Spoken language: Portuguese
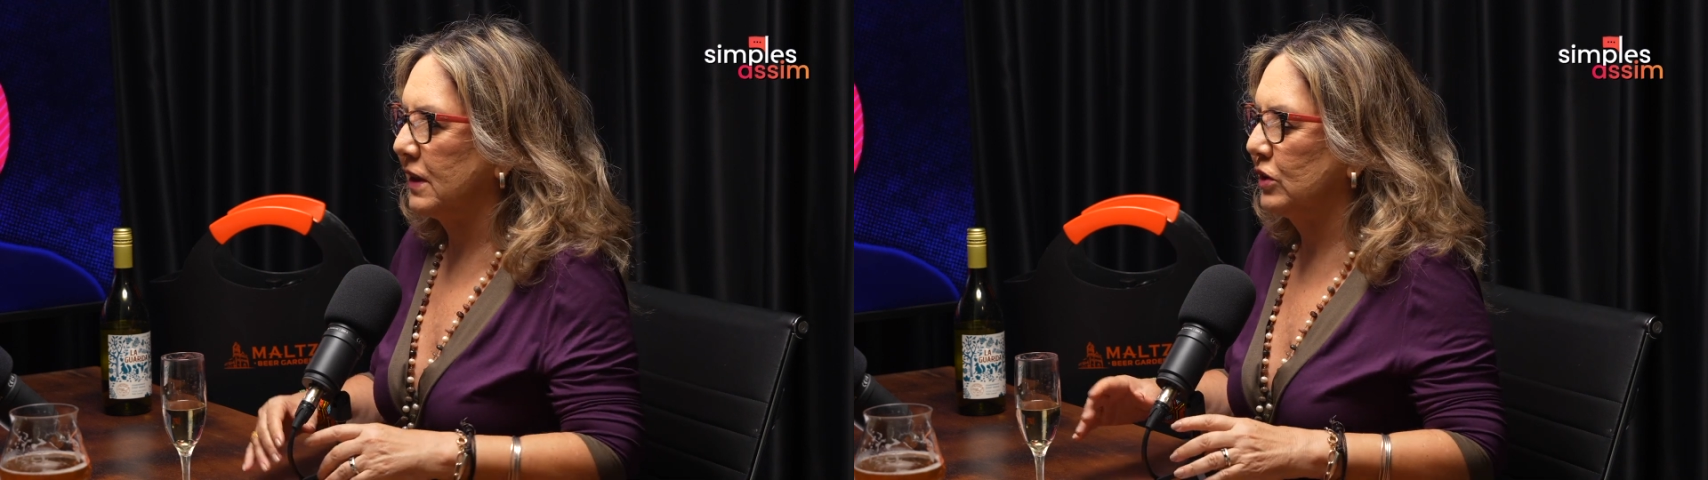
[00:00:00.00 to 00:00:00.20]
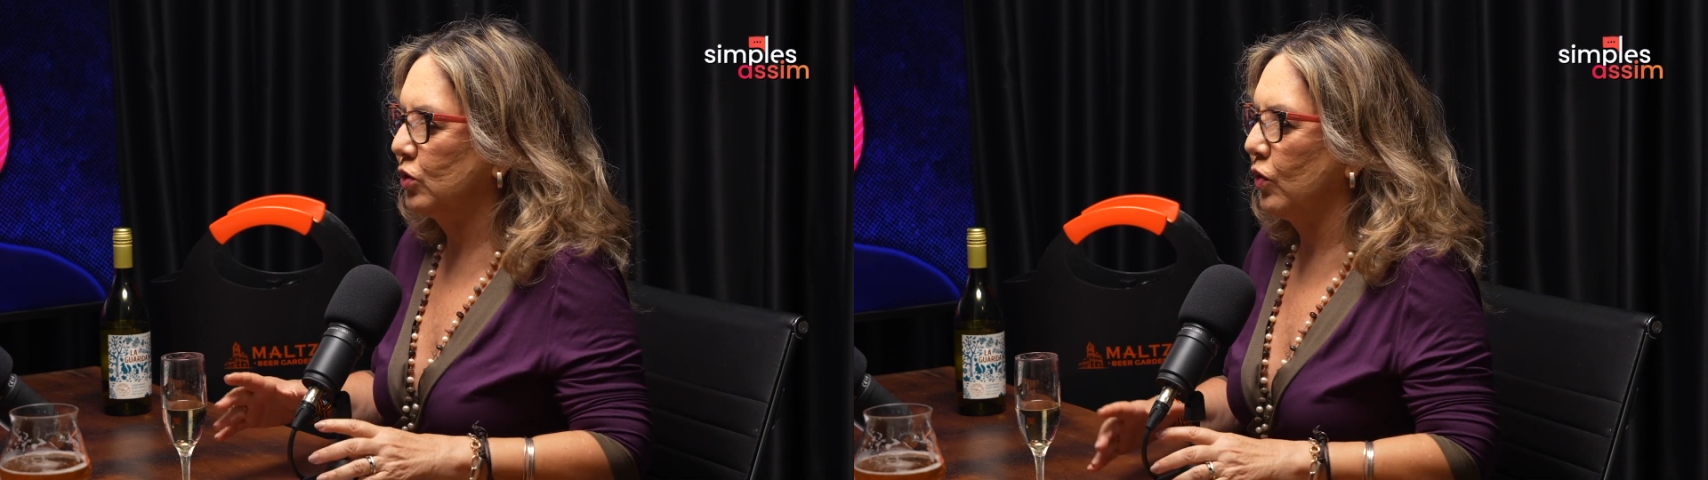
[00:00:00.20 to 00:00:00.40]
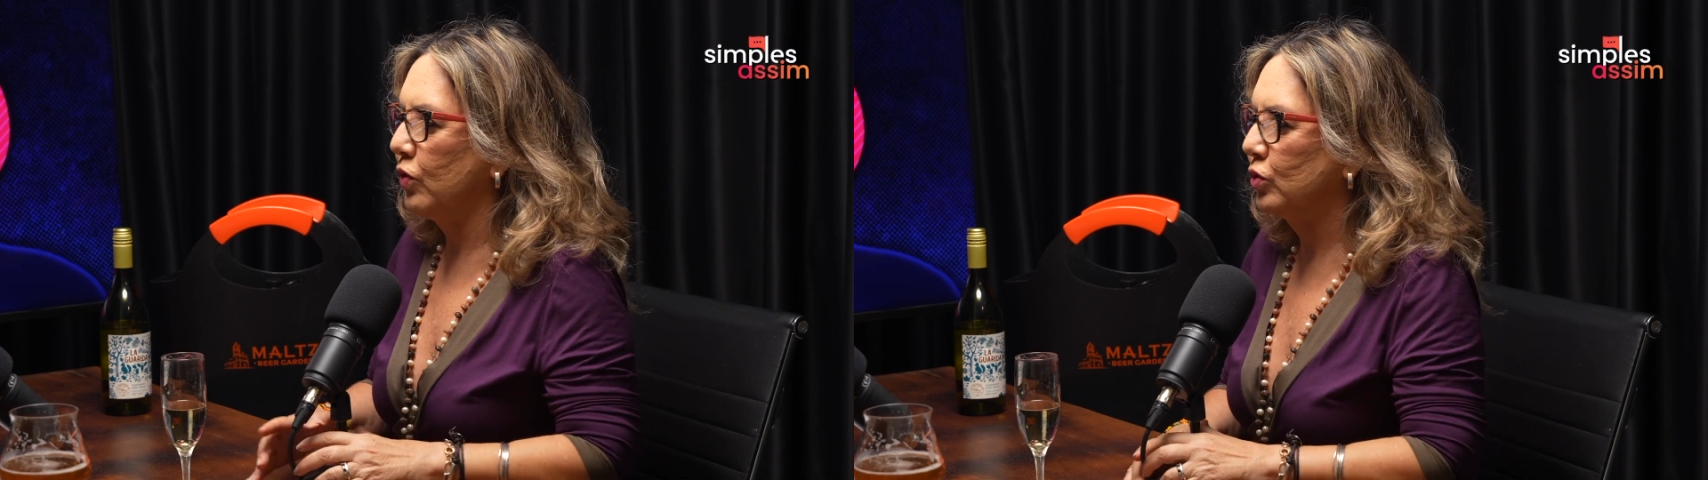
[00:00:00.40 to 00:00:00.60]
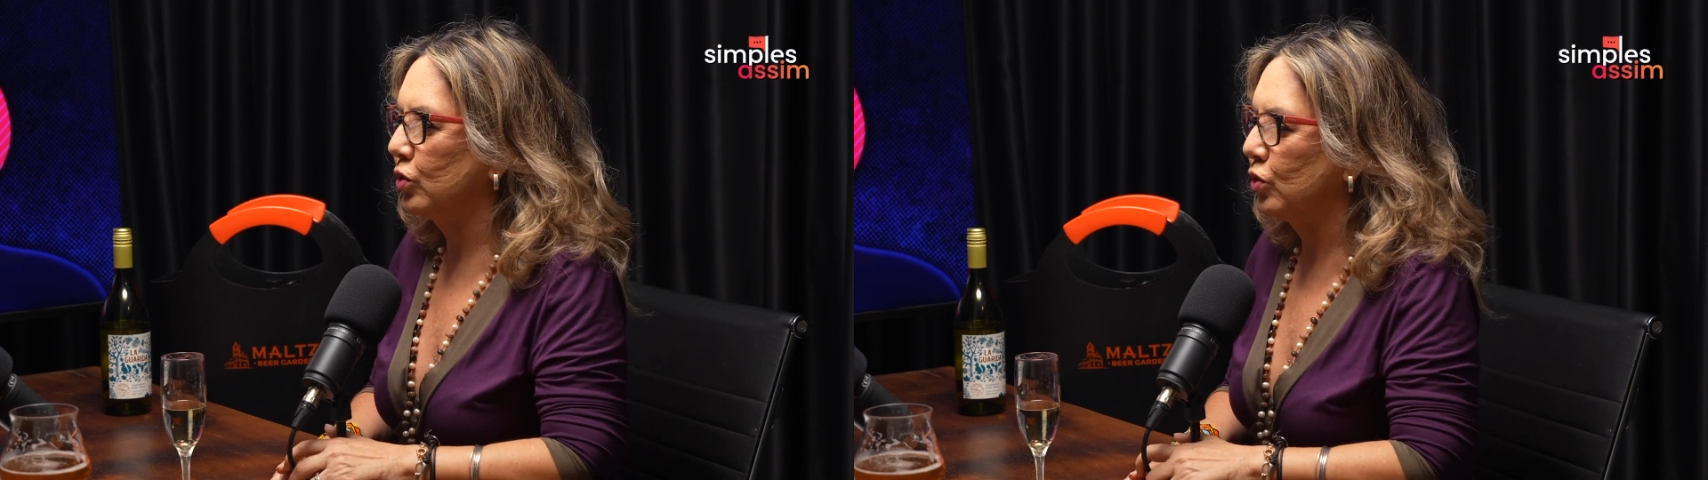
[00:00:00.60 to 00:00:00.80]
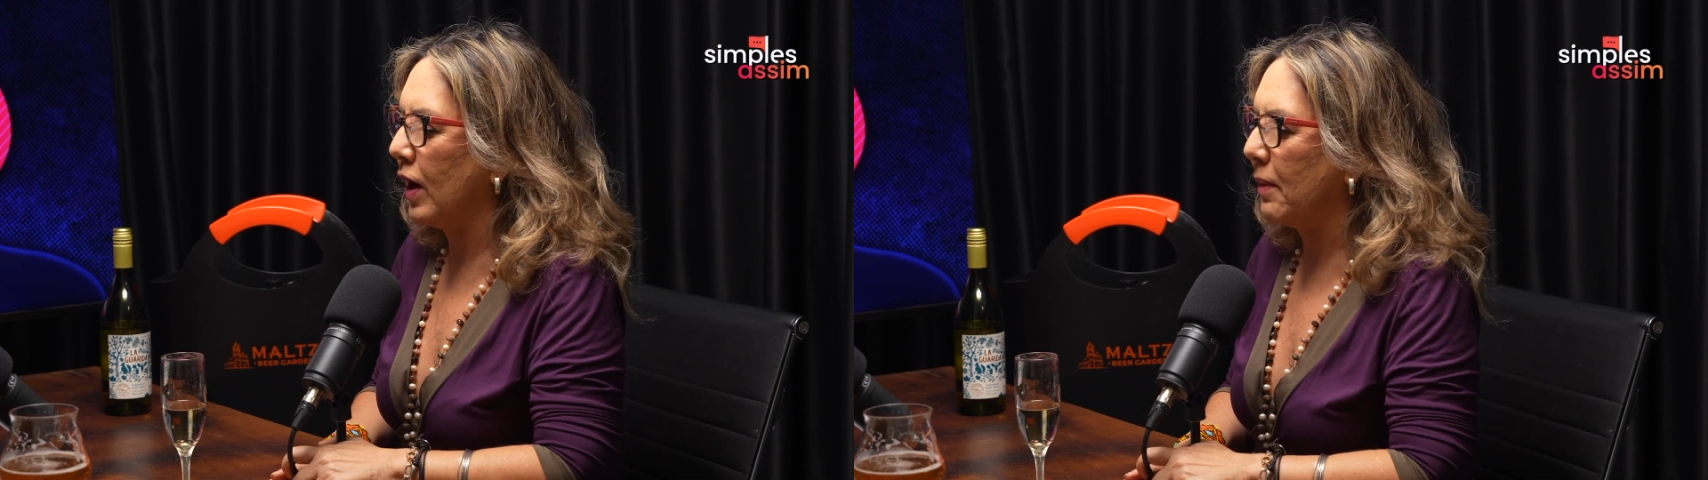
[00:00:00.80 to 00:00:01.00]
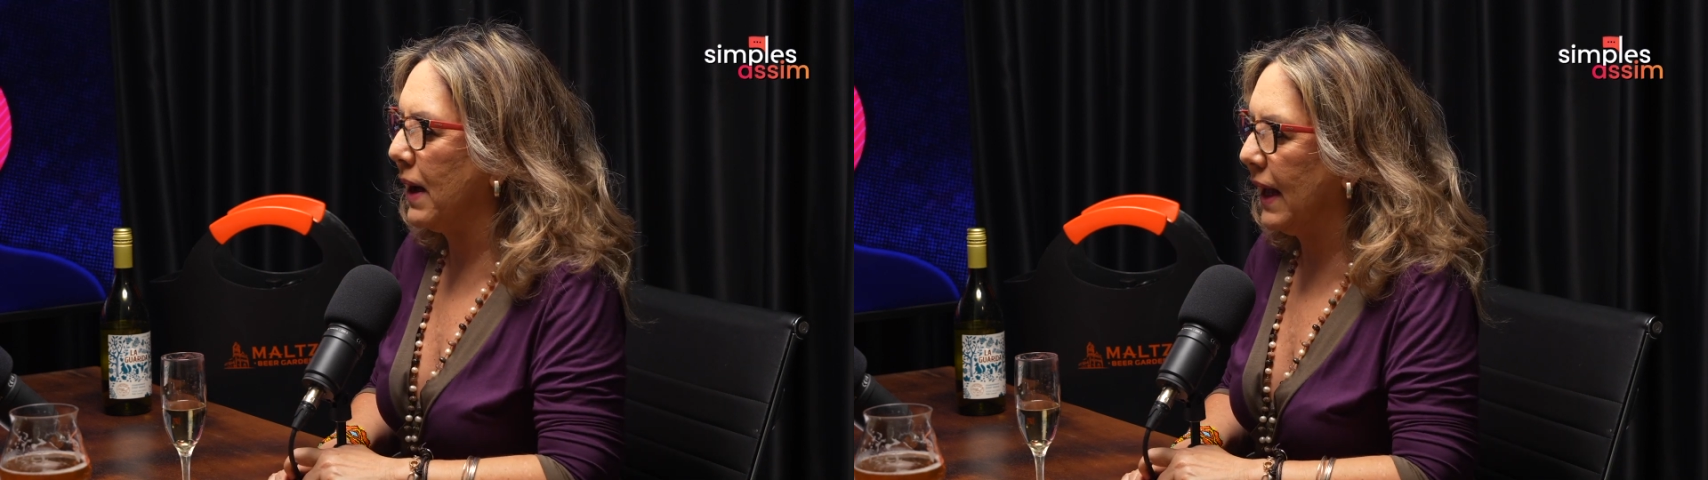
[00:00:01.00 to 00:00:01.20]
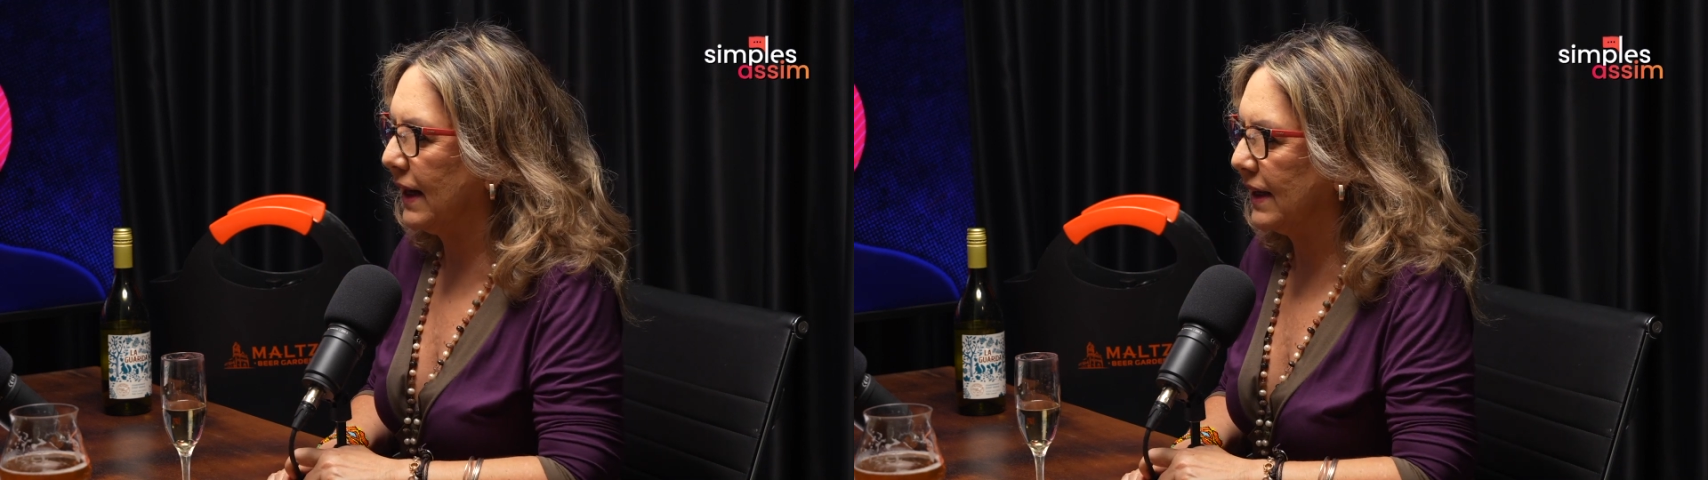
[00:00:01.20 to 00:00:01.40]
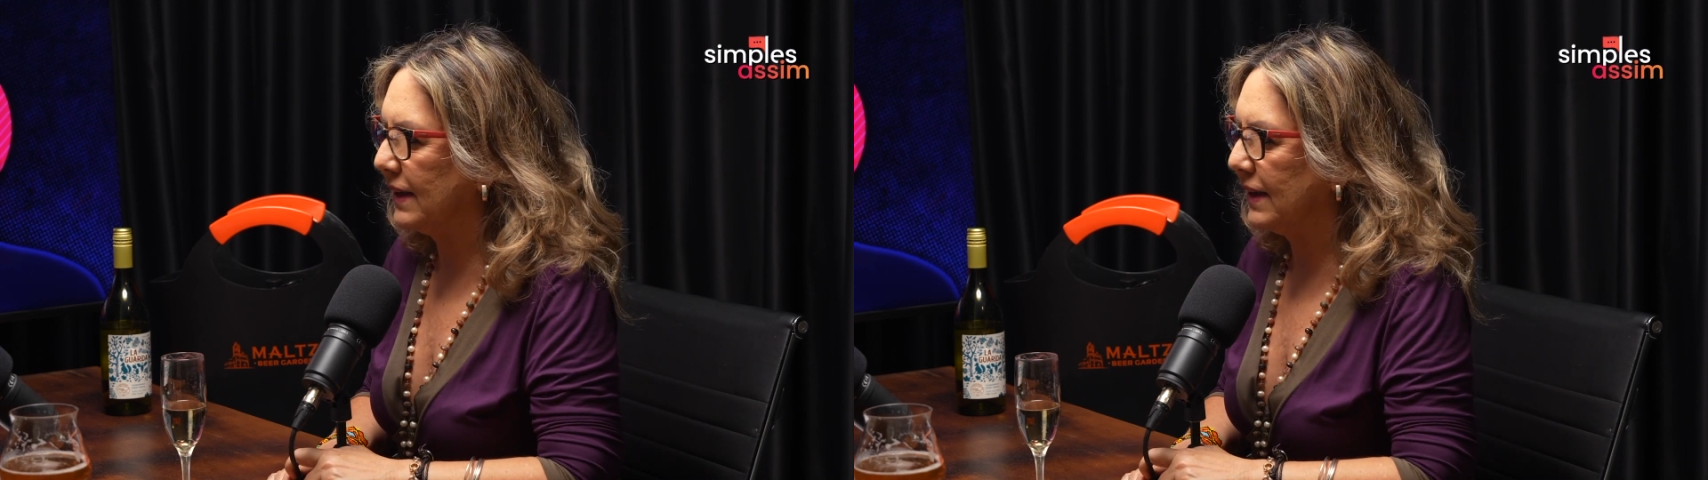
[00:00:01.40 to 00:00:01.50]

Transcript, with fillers: resolvam tudo na bala?